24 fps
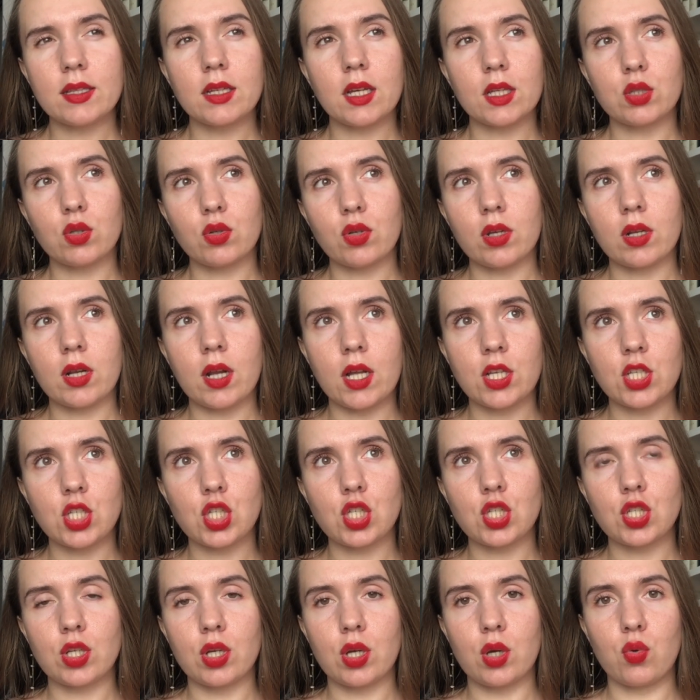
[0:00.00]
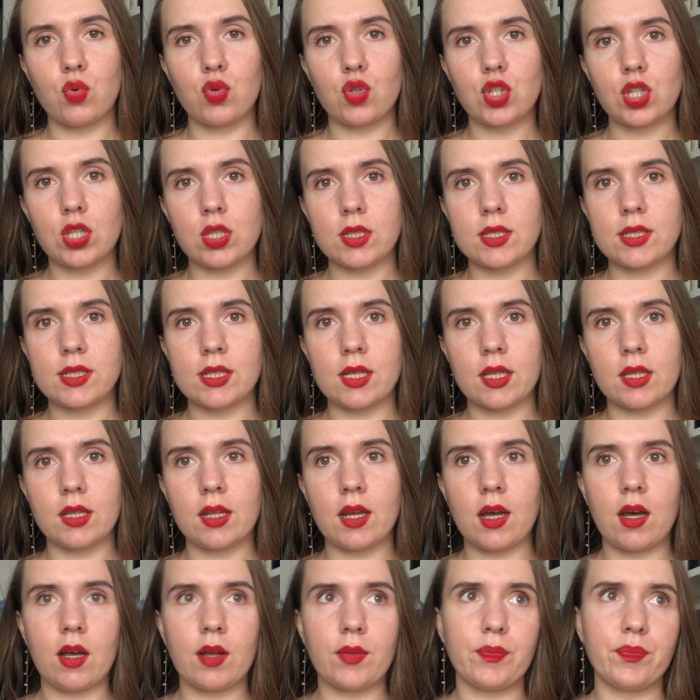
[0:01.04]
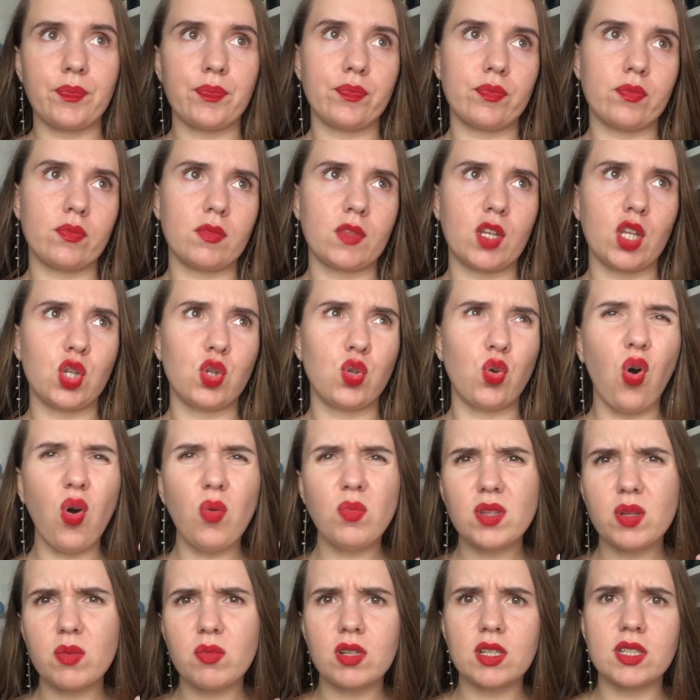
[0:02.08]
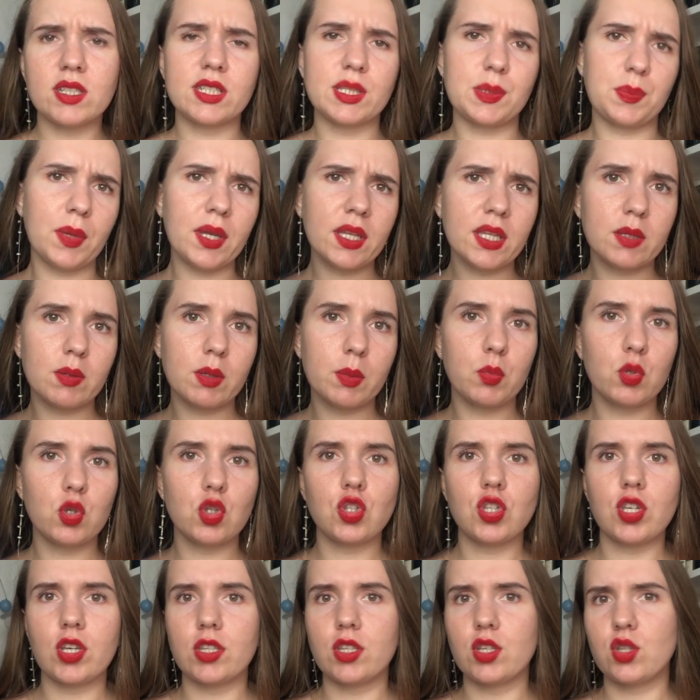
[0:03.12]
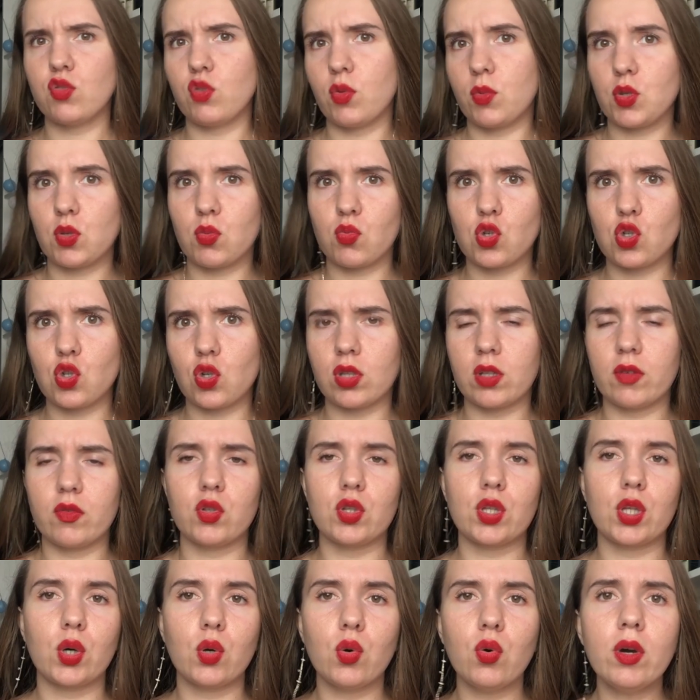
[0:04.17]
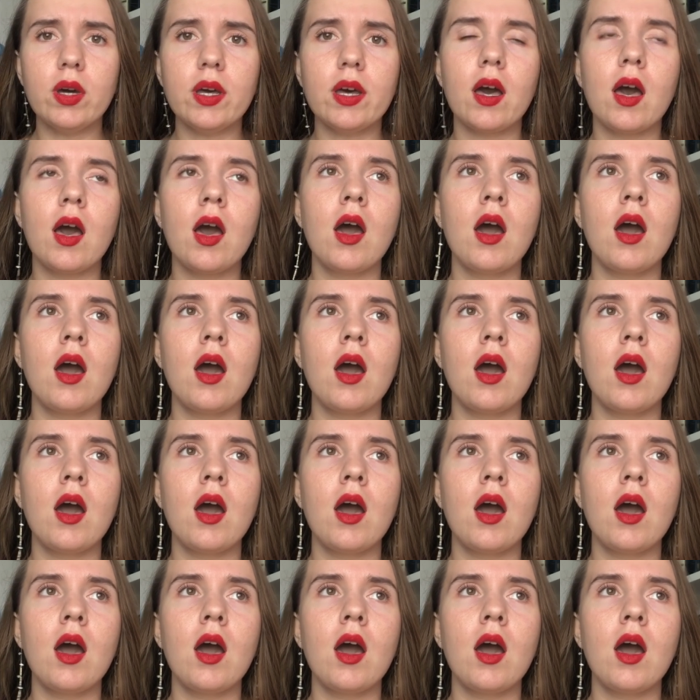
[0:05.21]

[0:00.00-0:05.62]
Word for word: который раньше учился на надомном или семейном обучении, ну, в общем, что-то вот такое.